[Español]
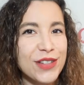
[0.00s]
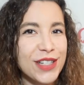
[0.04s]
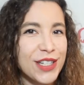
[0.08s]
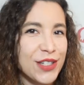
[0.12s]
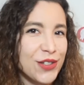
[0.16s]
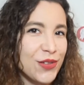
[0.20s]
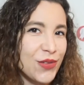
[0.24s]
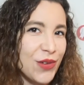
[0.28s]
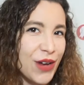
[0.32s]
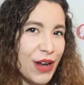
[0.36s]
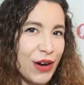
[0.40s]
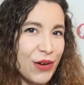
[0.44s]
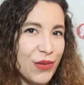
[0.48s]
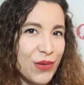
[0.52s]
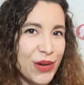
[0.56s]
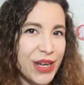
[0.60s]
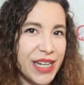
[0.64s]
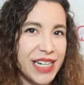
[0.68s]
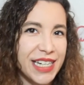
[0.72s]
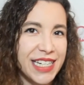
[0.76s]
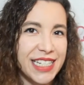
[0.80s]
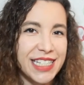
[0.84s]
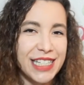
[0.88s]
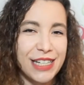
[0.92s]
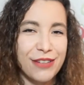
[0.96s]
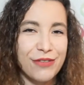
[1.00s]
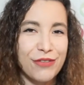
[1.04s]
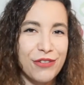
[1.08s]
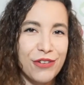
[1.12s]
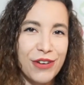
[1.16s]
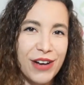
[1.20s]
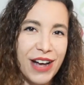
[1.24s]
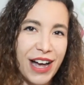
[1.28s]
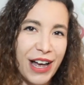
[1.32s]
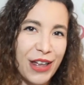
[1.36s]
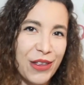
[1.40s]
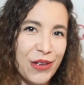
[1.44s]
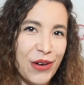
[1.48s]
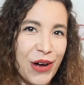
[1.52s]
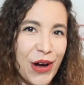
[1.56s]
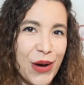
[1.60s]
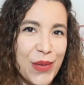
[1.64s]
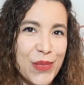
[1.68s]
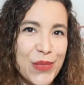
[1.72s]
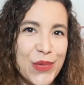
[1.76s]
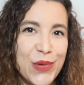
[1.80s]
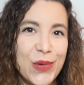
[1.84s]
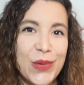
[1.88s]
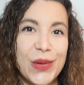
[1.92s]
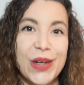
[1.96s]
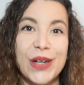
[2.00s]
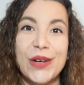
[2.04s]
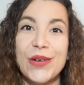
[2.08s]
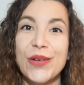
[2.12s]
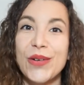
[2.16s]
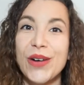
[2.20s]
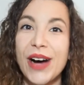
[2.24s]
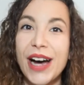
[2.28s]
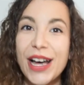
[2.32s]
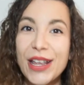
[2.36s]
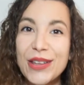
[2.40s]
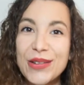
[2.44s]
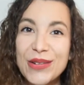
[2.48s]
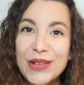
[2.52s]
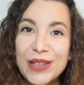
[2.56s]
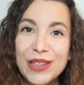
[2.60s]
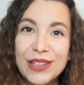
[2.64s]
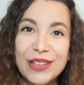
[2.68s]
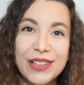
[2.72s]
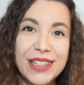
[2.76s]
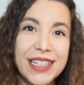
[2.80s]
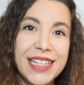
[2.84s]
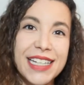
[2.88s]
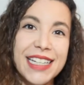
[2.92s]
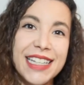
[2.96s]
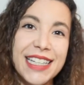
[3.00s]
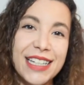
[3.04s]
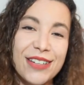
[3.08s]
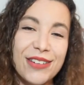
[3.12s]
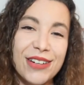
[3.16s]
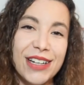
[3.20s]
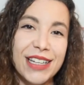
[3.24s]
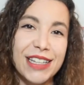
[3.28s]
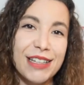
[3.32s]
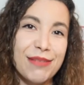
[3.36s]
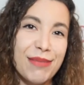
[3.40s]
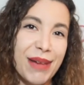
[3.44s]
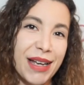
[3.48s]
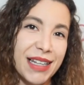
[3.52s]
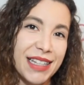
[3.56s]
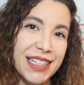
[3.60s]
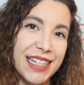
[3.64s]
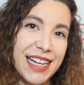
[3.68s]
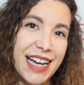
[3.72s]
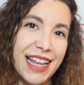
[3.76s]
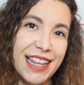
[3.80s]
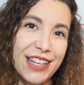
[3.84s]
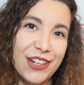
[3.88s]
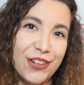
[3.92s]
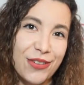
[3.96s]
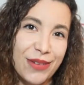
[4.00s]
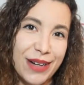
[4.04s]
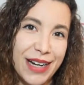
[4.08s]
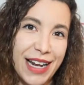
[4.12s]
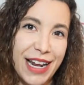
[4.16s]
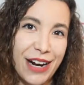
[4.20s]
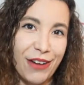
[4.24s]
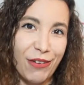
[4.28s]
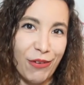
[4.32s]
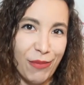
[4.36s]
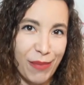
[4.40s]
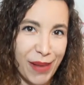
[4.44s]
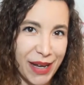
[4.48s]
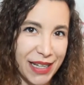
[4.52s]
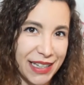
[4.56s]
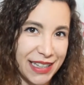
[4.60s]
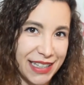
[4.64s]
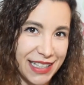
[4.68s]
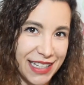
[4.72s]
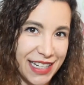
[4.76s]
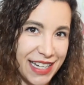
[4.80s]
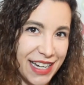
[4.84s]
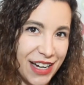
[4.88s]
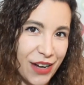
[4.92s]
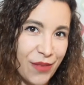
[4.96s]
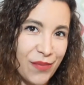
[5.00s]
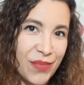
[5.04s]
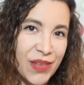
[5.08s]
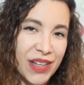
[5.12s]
de Julia Quinn, que está enfocado a un público adulto y que tiene una temática de novela romántica.